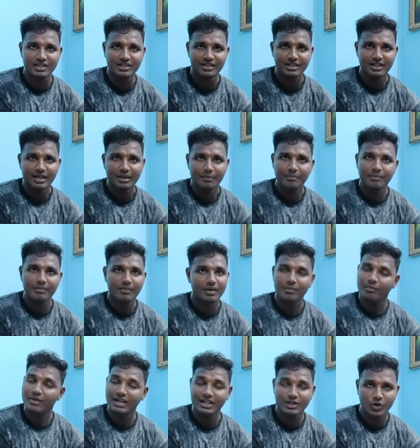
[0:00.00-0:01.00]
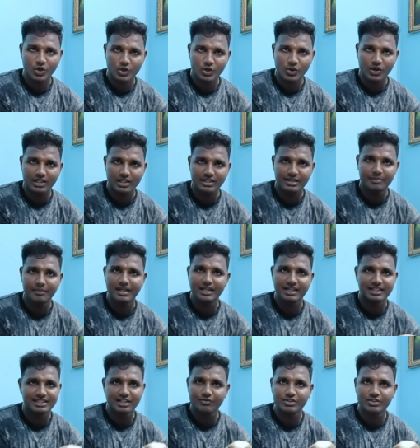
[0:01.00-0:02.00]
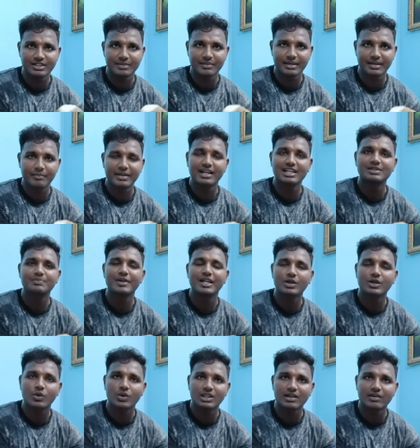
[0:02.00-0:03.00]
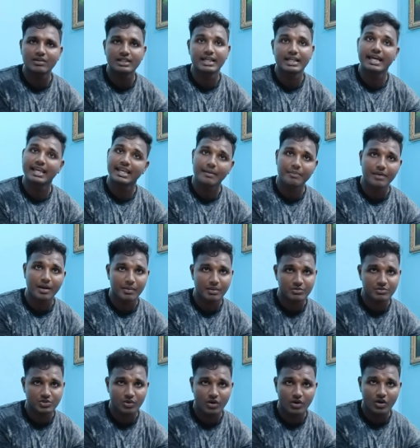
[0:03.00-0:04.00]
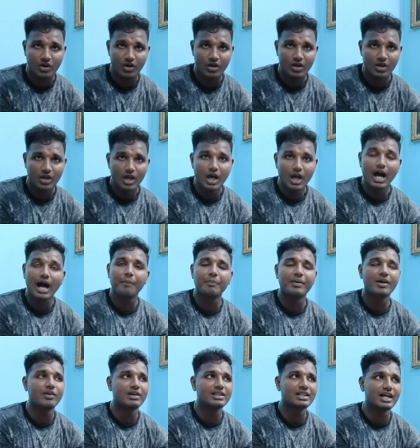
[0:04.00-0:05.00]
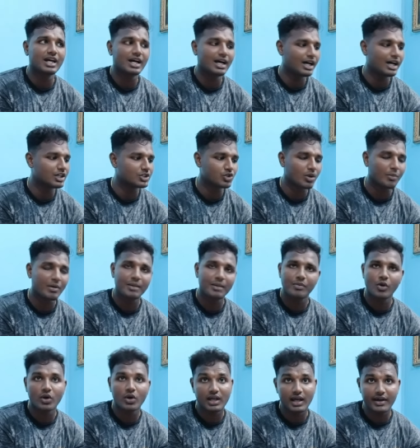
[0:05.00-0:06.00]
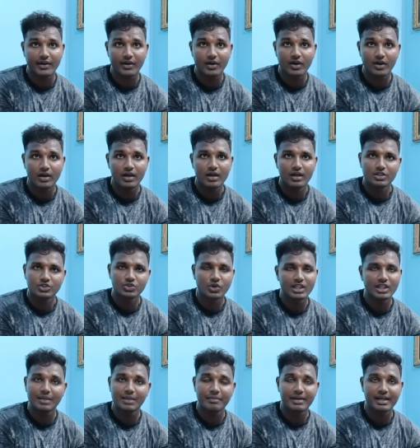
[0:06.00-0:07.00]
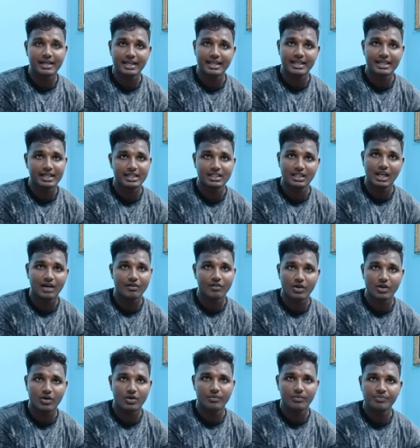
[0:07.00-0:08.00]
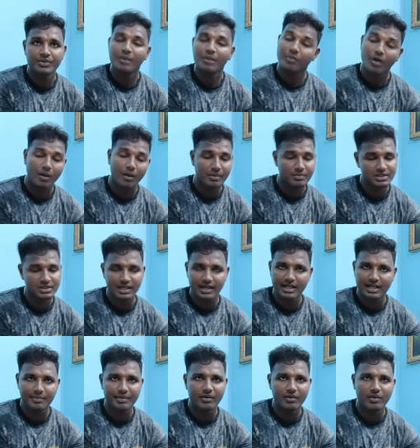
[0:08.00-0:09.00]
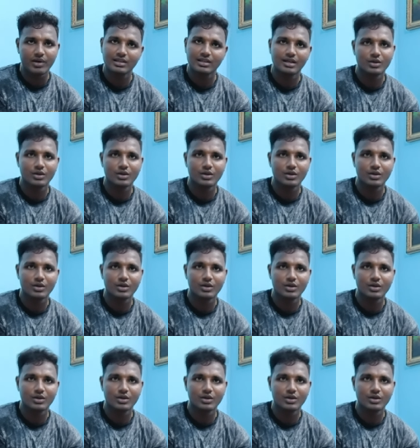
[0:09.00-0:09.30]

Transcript: அது மில்க் கொடுக்க கூடாது மில்க் ஜங்க் ஃபுட்ஸ் பிகாஸ் மில்க் கொடுத்தா வந்து டைரியா ப்ராப்ளம்ஸ் வரும் oh, அப்புறம் வந்து ஸ்டொமக் ப்ளோட் ஆயிடும் ஸோ அந்த மாதிரி இதெல்லாம் வரும் ப்ராப்ளம்ஸ்லாம் கண்டிப்பாக வரும்